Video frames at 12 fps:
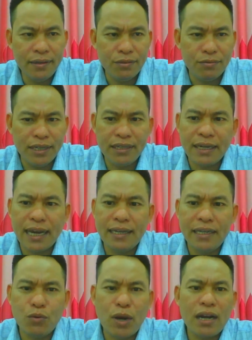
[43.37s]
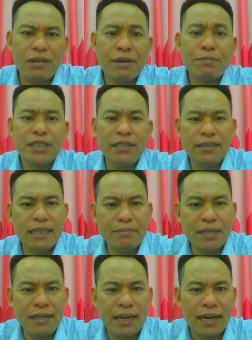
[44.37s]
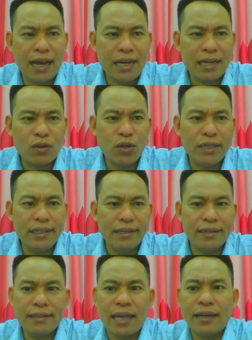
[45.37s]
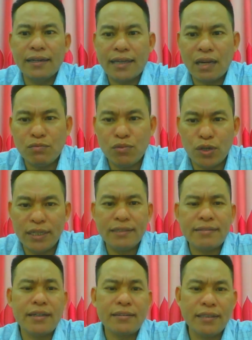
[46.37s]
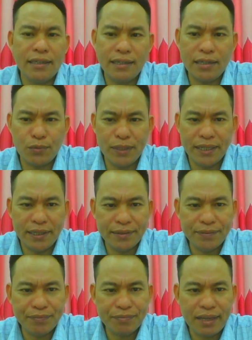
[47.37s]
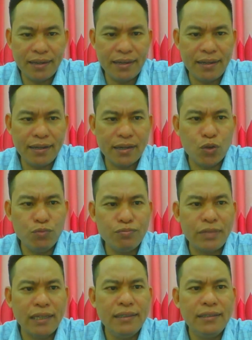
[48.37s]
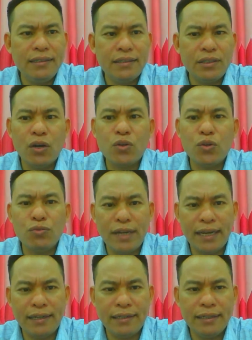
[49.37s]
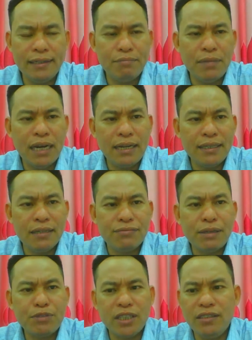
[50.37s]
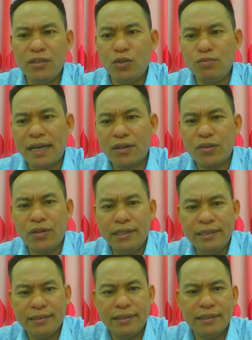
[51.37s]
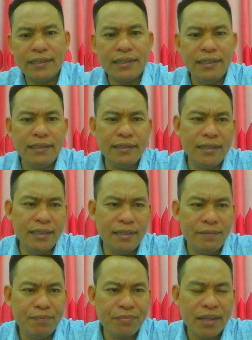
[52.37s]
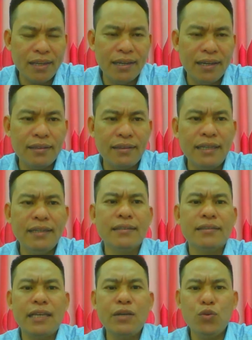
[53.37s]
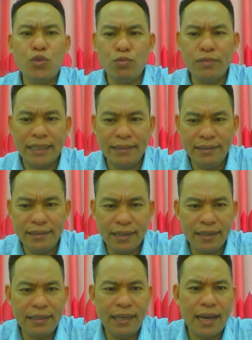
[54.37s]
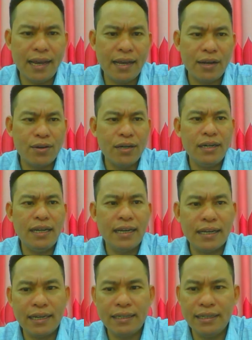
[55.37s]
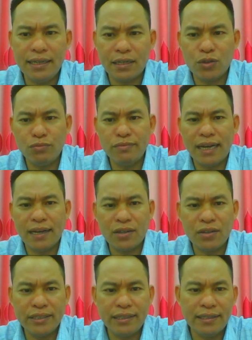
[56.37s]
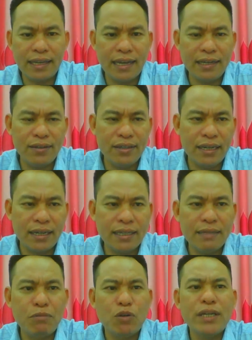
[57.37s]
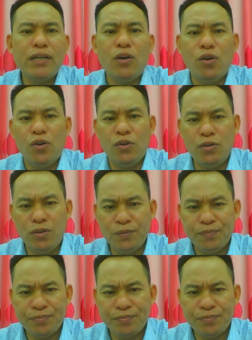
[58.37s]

vì những ngày vừa qua là pháp sư xem như là đã có những cái thành công gọi là rực rỡ rồi quý vị đã cũng từ do con ven mà giờ pháp sư cũng đã có được những cái cơ ngơi đó, tiền tiêu rủng rỉnh đó, nhà gọi là cái như là cũng đã có những cái gọi là cái một cái ổ